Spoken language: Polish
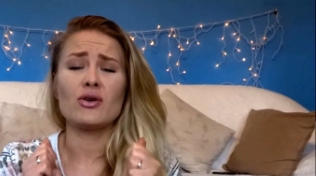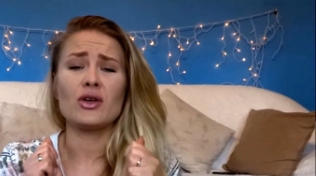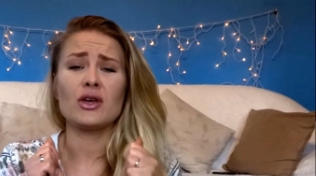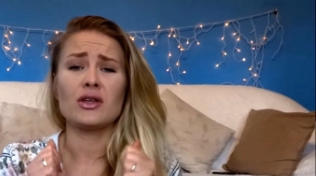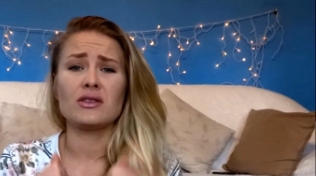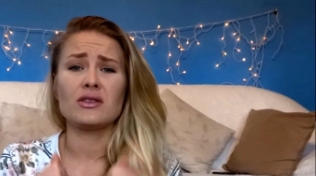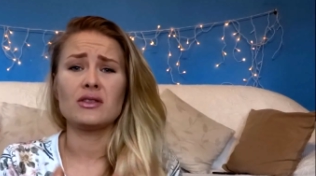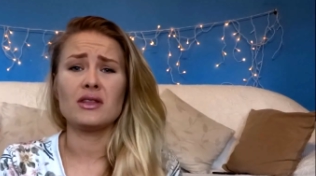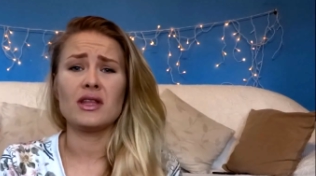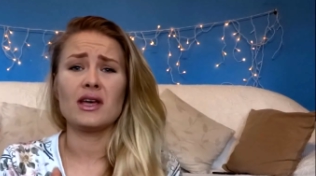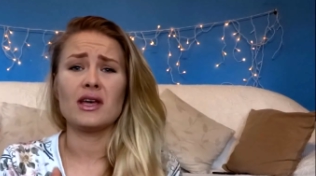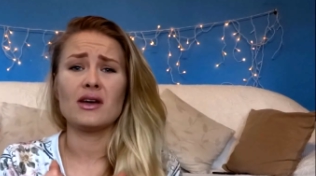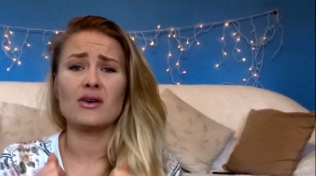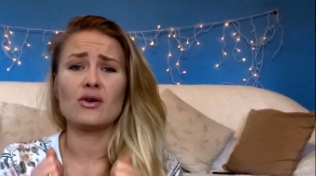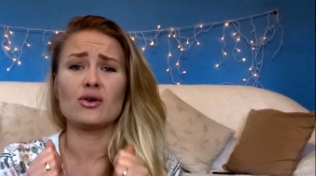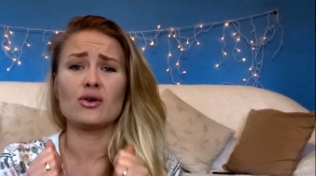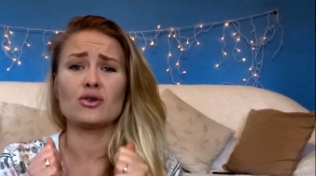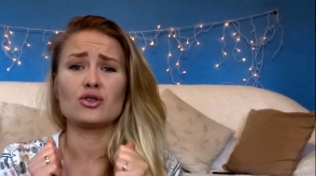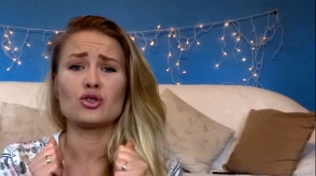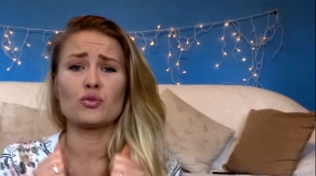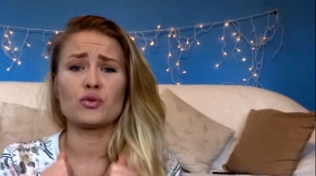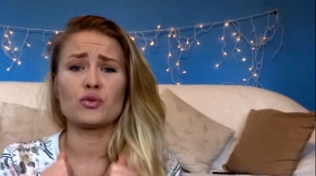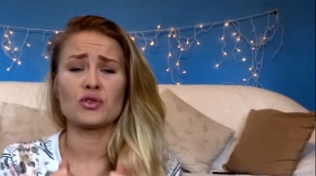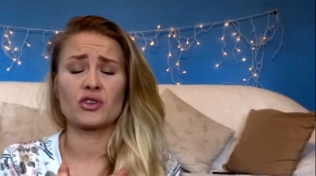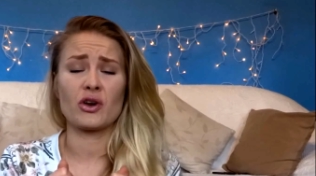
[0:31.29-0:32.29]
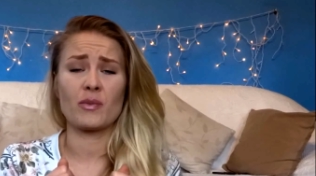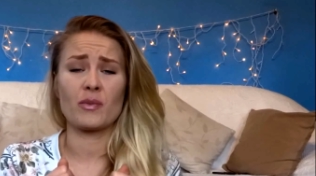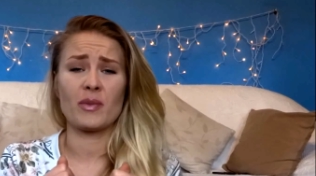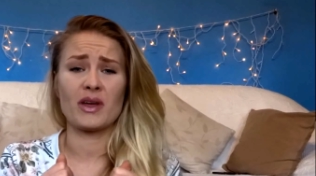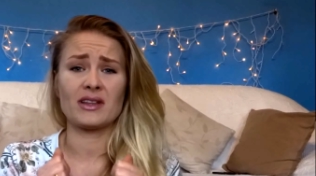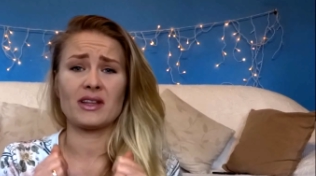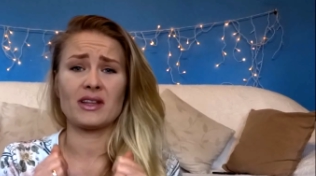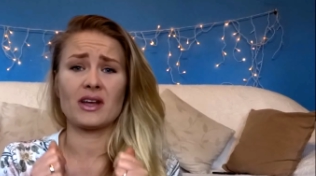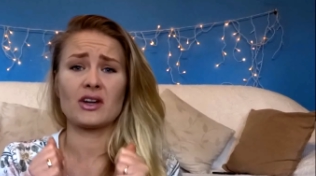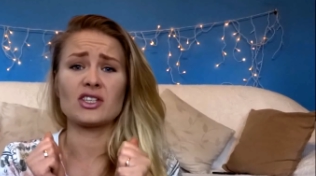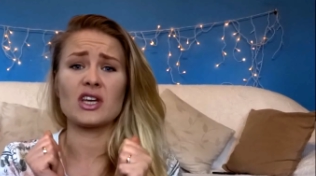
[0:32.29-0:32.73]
jednego subskrybenta.